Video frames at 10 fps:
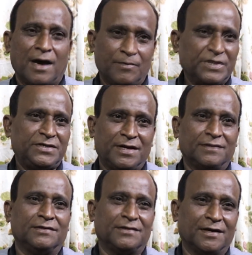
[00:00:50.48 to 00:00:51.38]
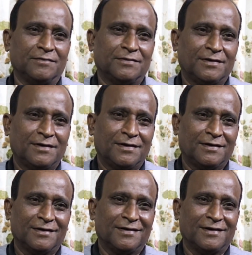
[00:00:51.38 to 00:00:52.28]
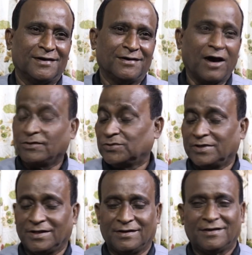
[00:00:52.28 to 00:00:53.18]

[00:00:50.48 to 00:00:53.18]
আমির সিরাজি সাহেব হ্যাঁ সরি